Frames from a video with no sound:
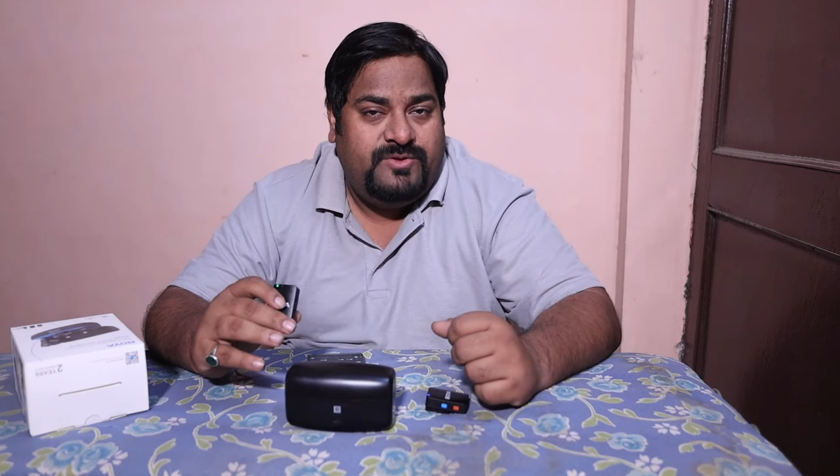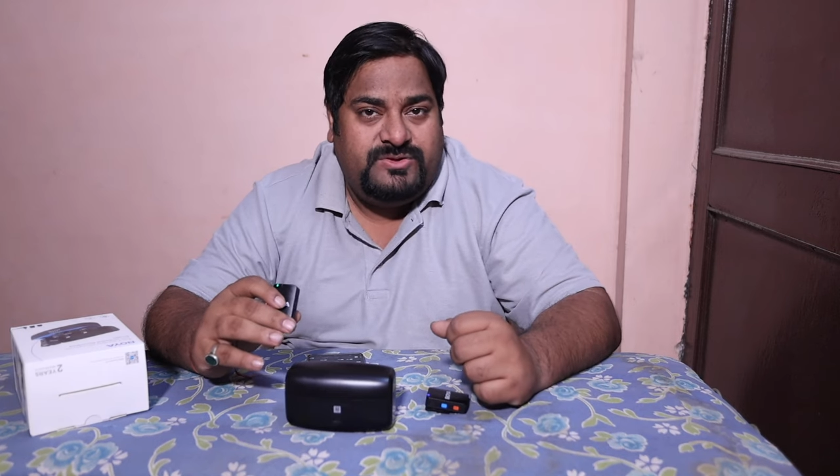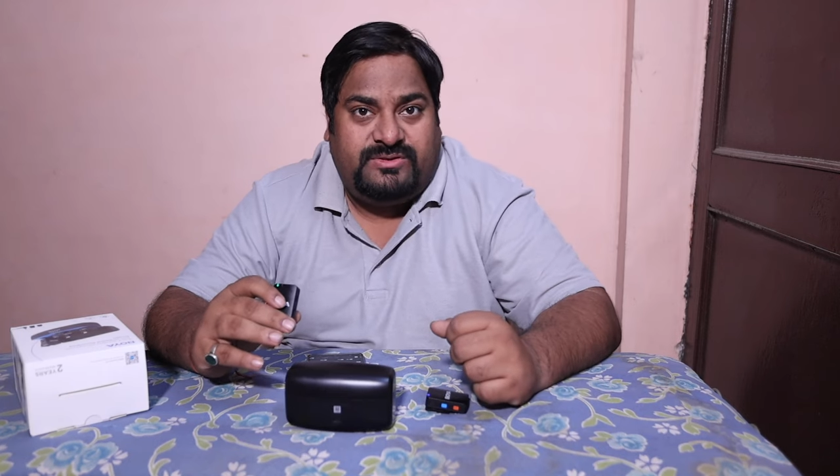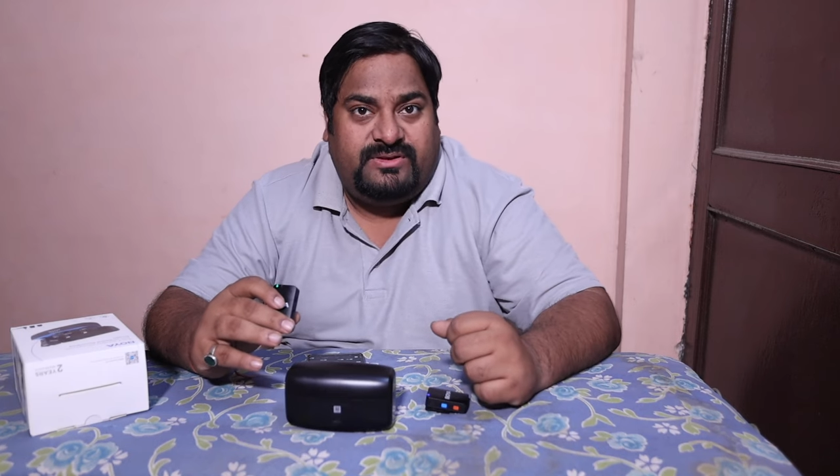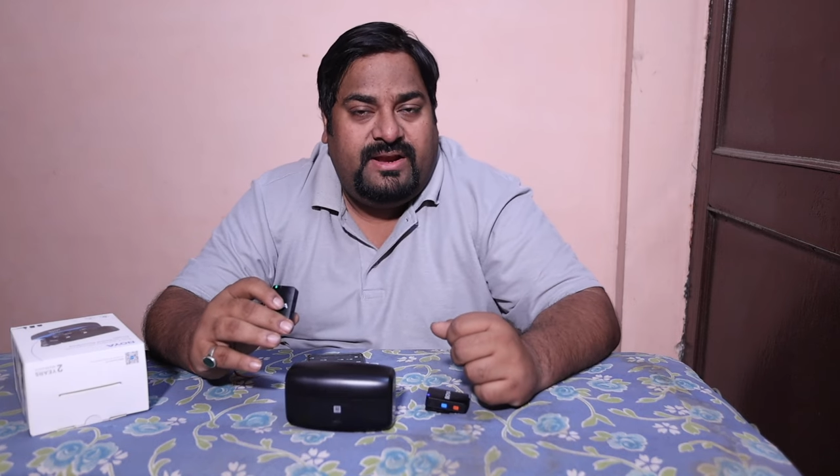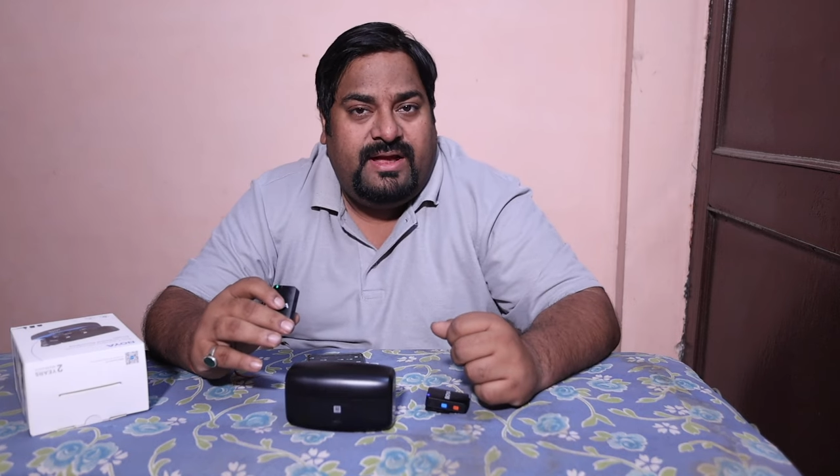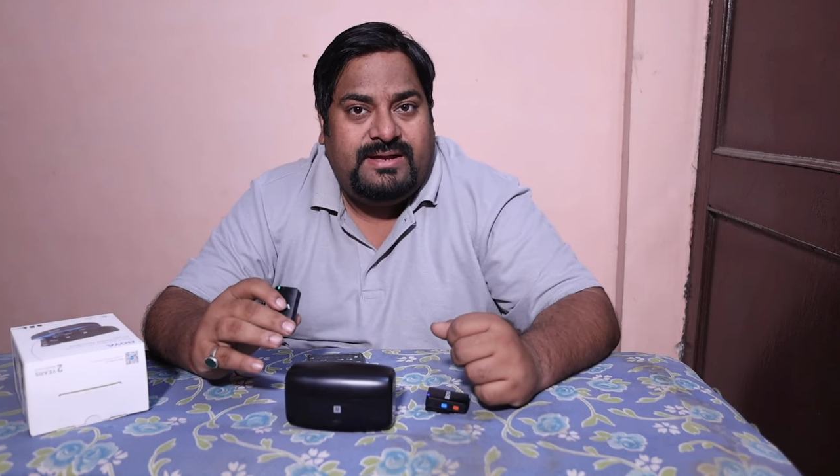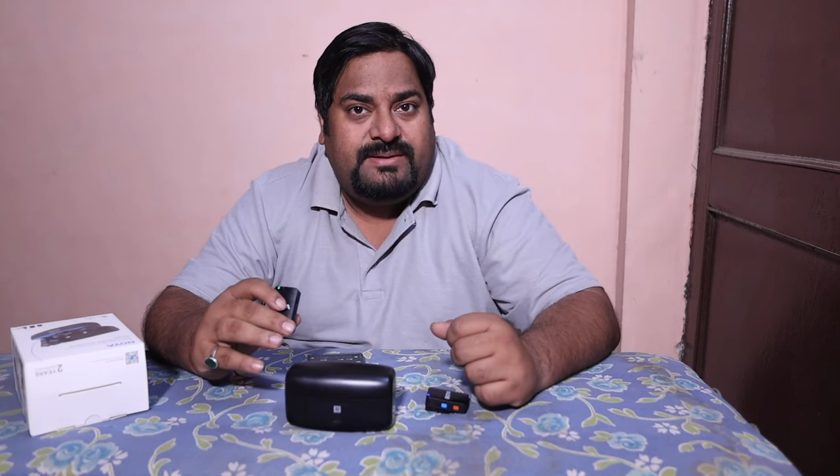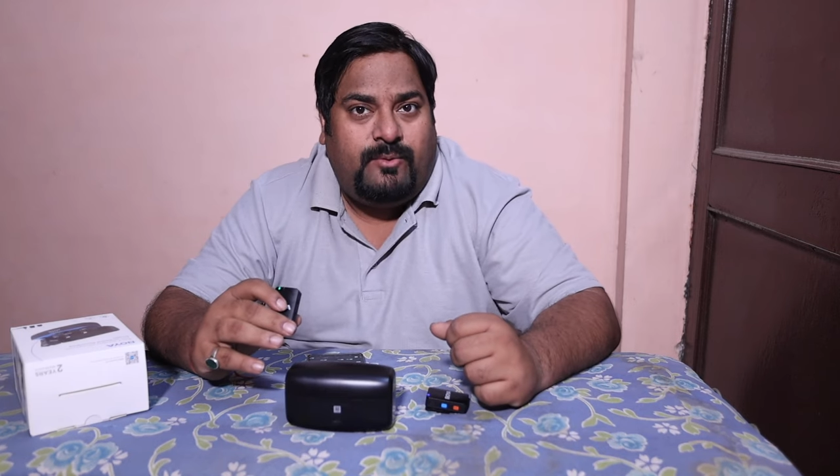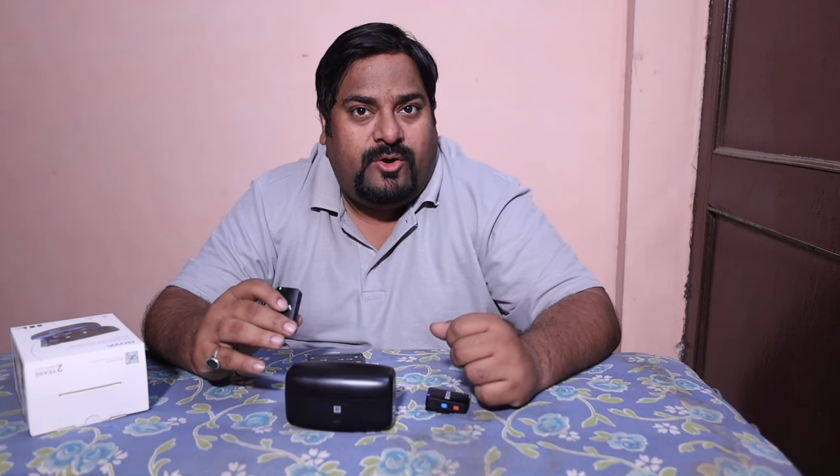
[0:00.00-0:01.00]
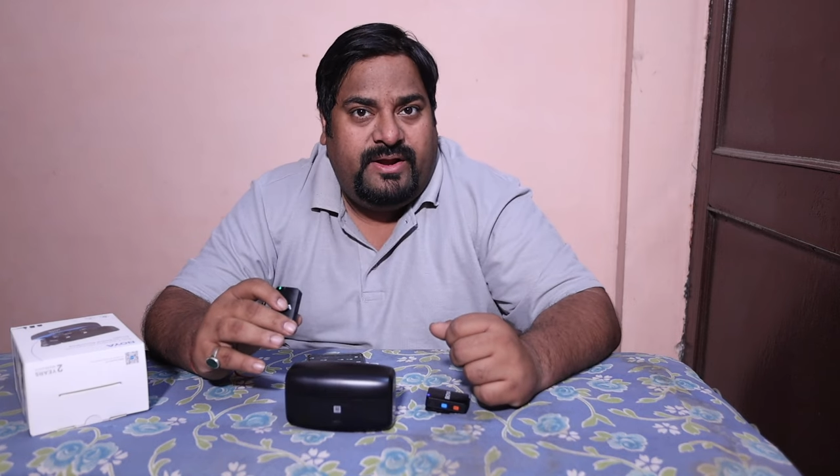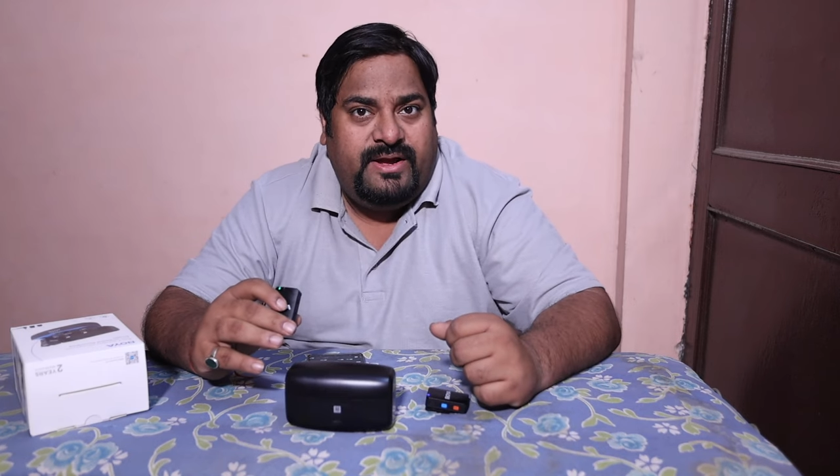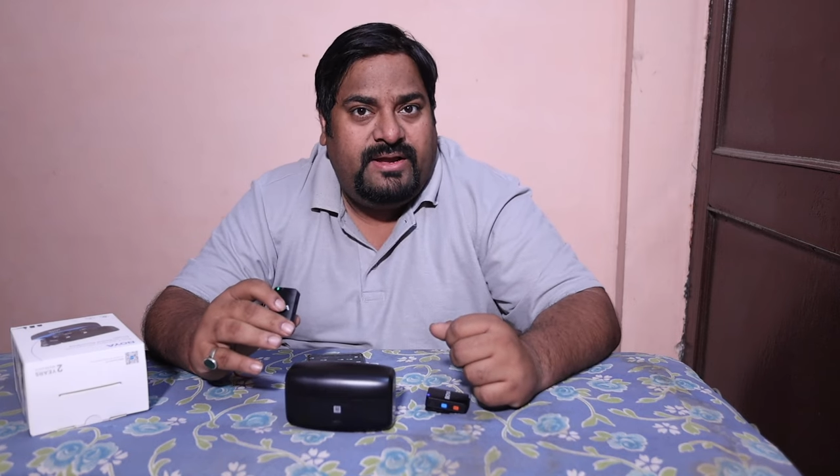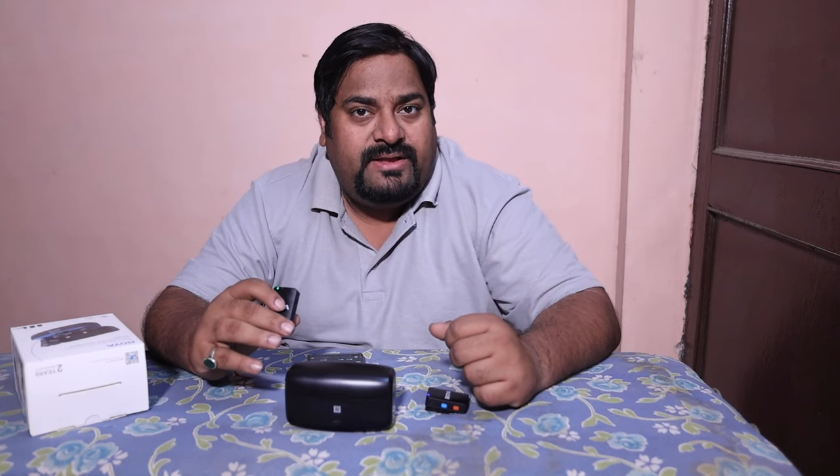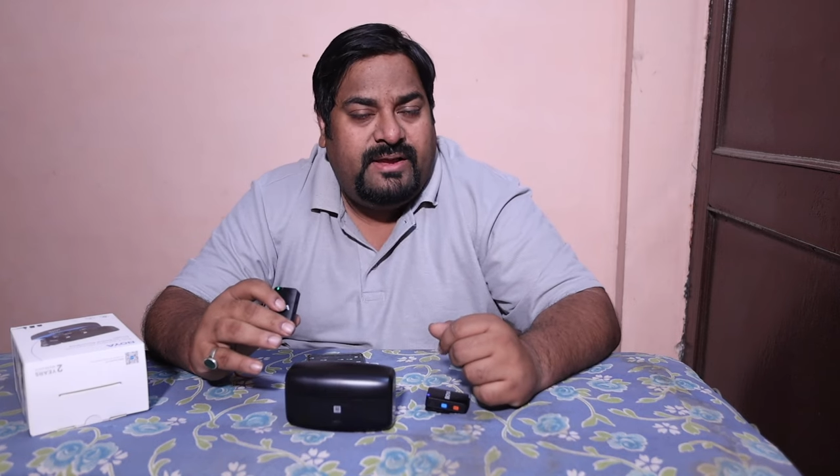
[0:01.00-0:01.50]
जिसके लिए आज हम मॉर्निंग
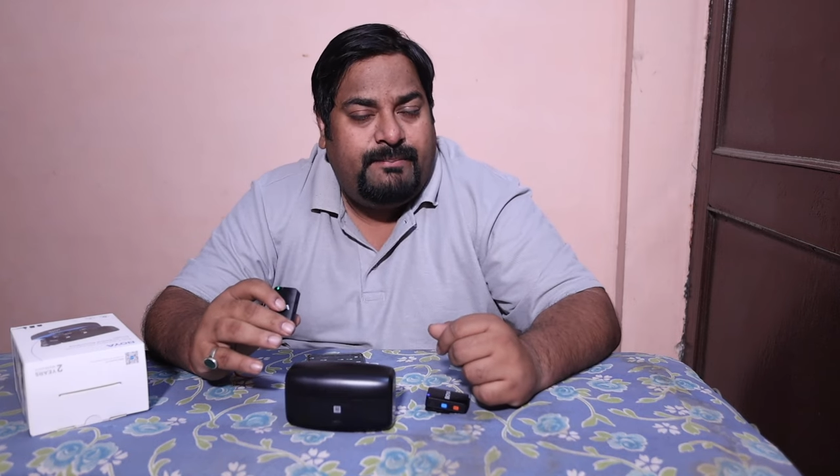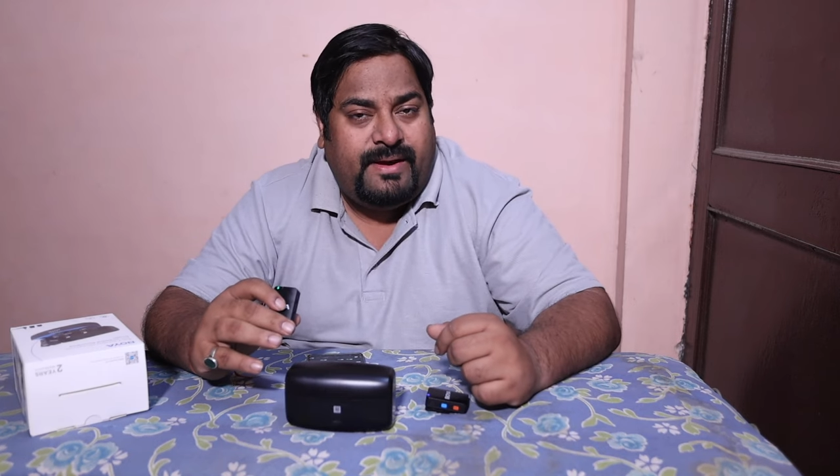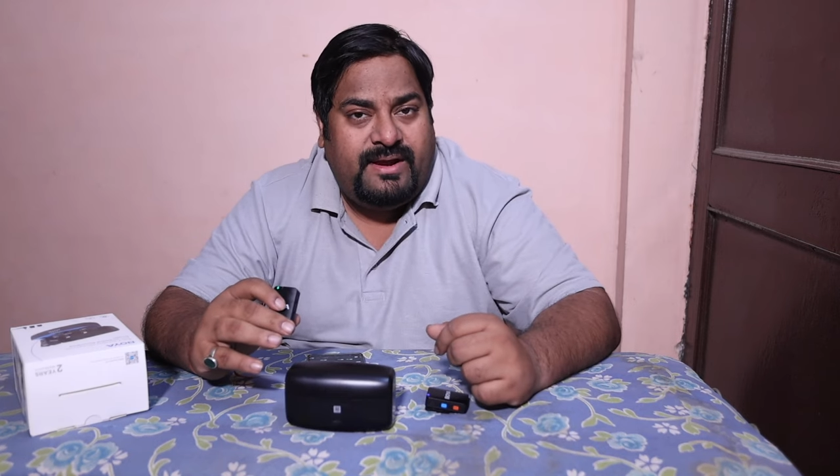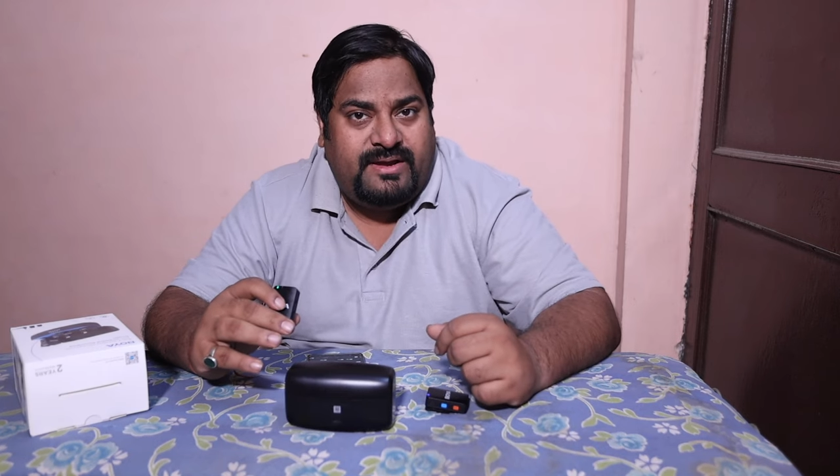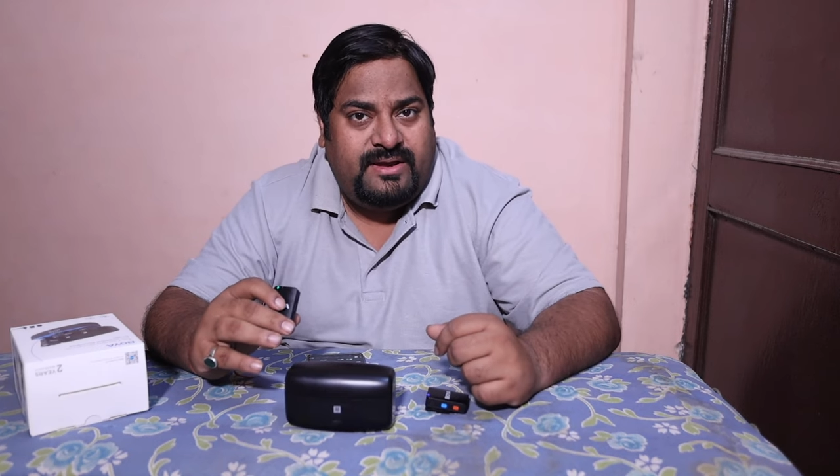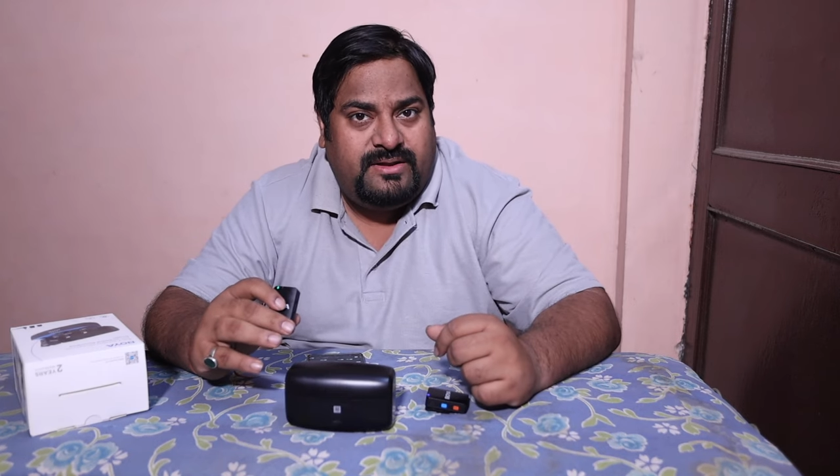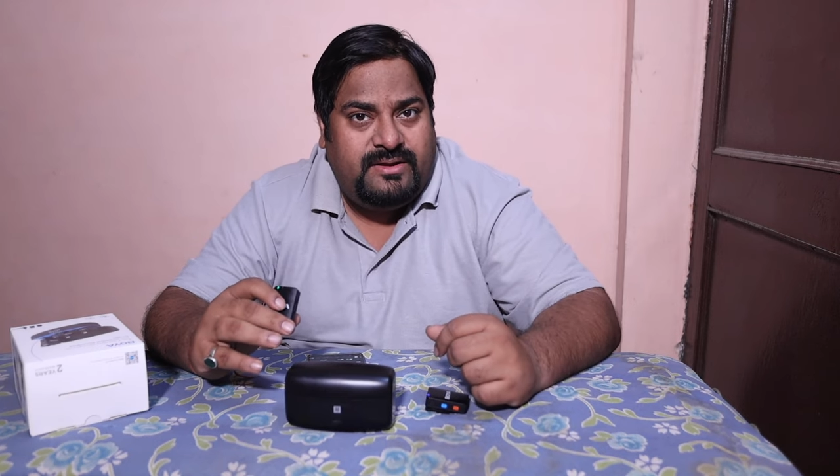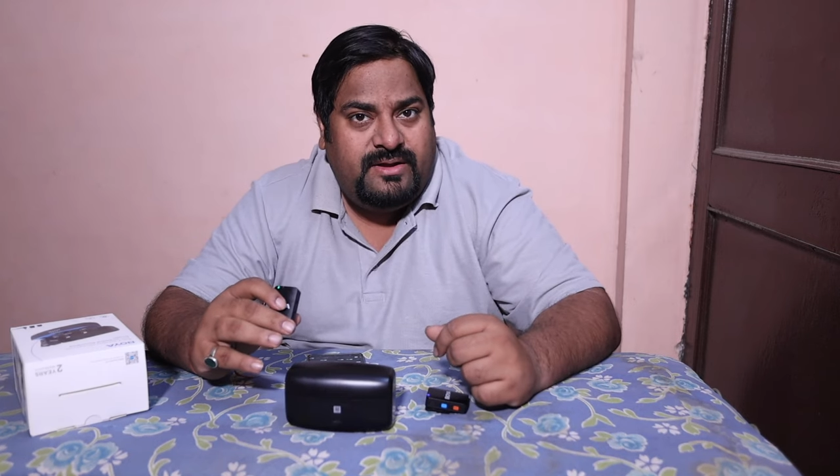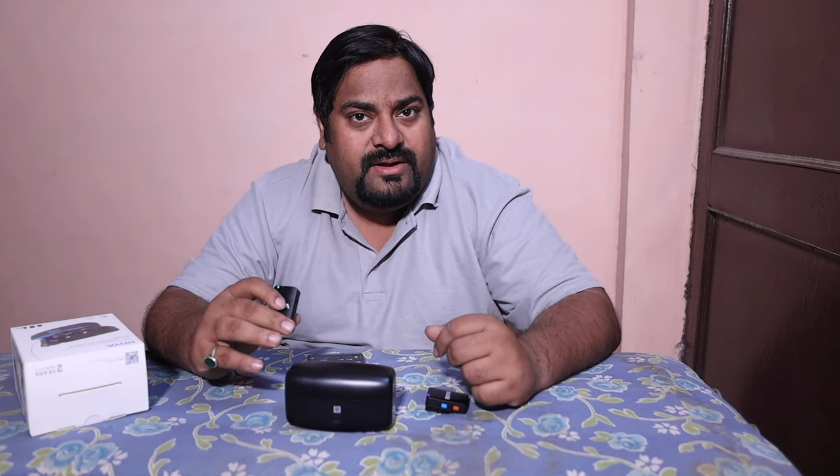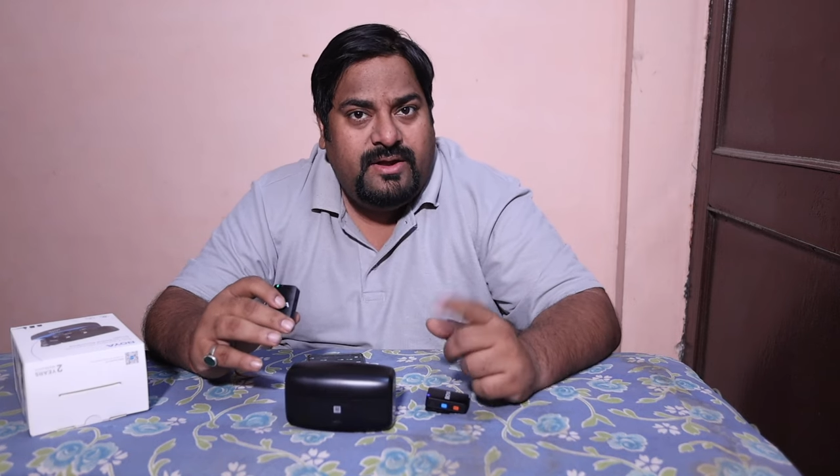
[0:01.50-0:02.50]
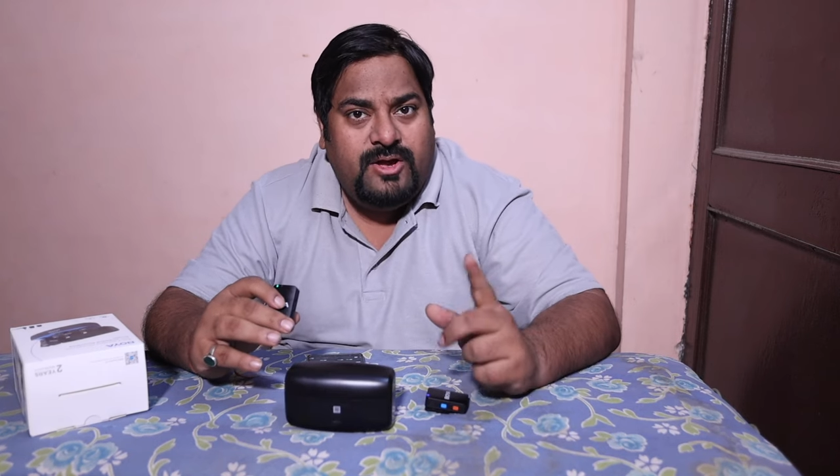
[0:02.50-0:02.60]
गए थे पार्क के अंदर